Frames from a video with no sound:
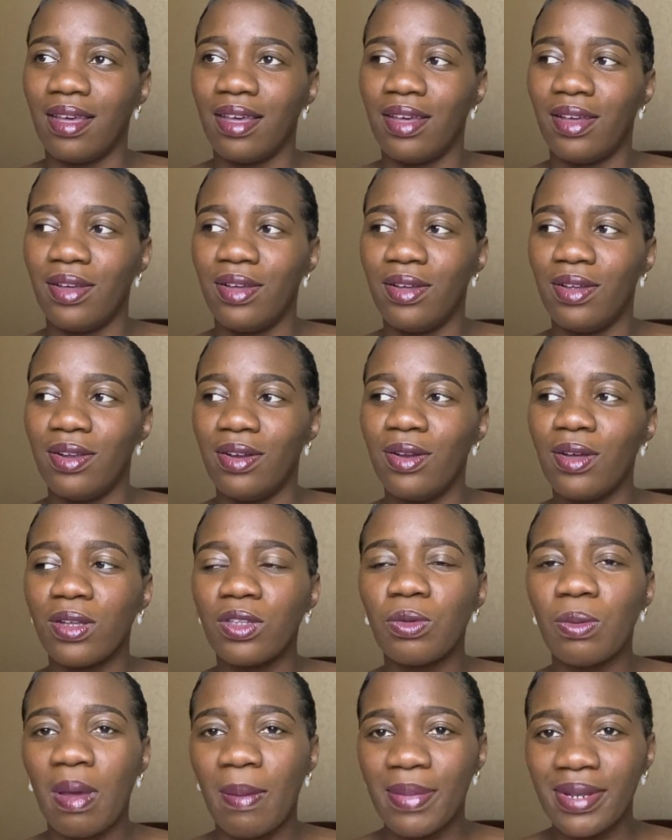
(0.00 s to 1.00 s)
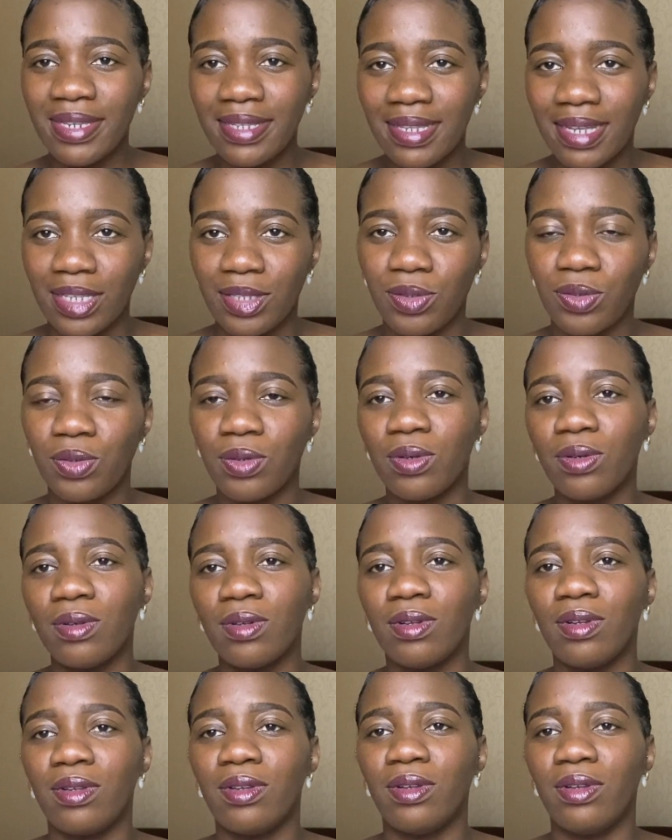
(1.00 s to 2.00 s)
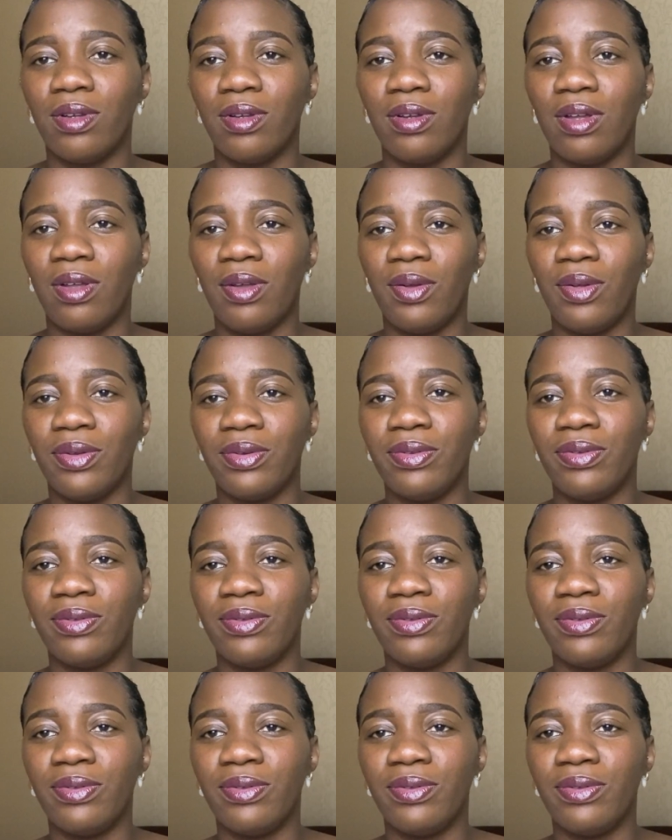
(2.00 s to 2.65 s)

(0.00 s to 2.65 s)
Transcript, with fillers: Euh, lors de ma méditation euh,